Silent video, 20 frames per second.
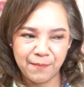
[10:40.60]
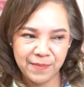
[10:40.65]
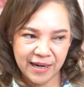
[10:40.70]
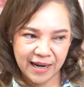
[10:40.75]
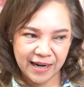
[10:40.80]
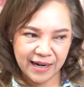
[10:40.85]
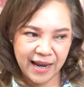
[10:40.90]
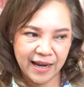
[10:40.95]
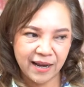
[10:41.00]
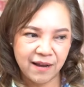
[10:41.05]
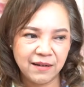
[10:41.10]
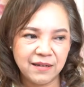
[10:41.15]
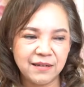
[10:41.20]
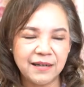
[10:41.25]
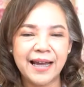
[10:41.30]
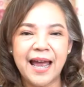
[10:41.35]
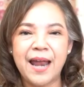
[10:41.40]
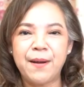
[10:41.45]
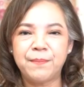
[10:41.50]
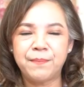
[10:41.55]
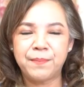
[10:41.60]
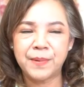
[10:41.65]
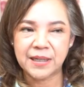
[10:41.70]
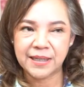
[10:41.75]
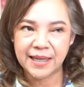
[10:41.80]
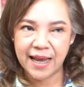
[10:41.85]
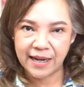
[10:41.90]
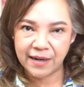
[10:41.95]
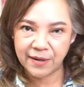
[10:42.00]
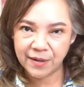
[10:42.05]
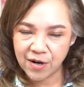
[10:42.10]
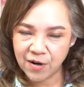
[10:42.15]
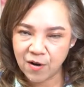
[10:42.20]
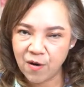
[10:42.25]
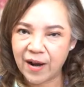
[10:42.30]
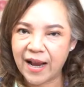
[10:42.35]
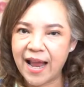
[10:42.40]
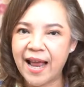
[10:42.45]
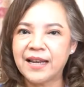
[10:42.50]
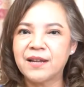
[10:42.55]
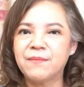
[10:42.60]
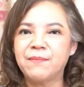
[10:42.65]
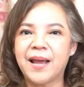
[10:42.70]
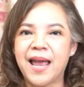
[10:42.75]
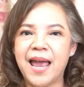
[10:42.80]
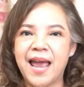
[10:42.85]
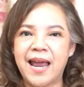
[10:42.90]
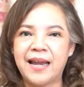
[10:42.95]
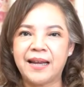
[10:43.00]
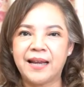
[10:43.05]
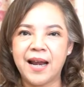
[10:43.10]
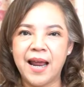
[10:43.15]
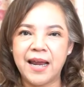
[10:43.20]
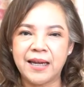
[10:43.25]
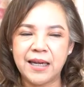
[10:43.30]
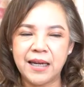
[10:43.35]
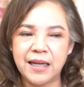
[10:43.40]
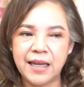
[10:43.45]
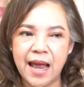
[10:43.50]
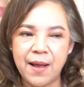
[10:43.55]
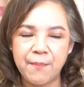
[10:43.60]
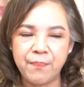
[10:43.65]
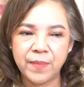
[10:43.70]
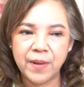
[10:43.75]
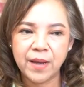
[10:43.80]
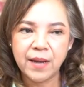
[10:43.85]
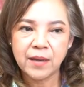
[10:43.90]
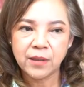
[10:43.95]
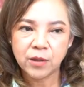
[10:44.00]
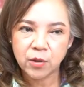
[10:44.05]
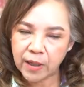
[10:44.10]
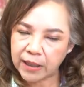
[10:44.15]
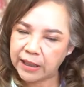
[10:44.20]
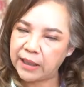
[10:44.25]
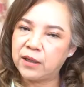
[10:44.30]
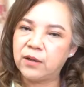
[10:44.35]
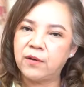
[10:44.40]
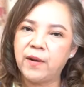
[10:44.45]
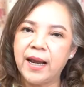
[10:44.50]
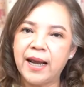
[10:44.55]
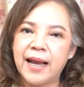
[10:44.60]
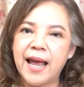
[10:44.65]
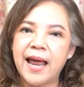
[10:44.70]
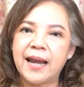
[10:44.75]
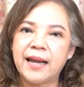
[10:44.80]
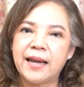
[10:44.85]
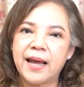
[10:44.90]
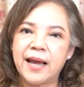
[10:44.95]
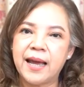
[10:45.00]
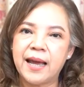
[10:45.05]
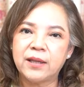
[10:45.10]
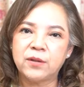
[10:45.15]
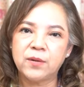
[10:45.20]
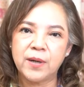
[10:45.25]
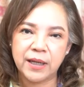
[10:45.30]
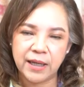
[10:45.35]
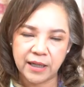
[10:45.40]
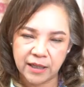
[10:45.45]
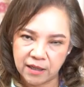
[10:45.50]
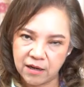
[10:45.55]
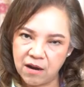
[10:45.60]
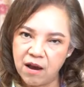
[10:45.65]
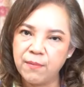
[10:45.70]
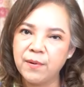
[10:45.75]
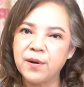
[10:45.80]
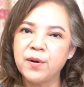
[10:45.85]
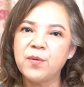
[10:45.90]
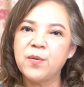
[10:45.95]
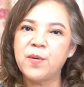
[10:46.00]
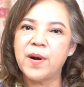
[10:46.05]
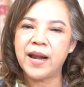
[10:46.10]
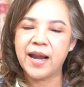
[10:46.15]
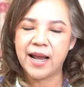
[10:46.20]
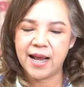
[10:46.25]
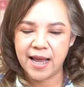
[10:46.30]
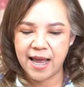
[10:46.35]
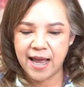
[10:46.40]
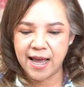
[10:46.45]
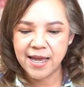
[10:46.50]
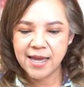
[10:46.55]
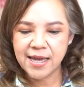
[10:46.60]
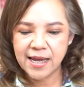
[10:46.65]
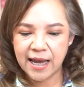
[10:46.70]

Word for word: มีอะไรก็คือการปรึกษาในเรื่องของการทำงานใครที่ทำธุรกิจด้วยกันนะคะธุรกิจครอบครัวนะคะ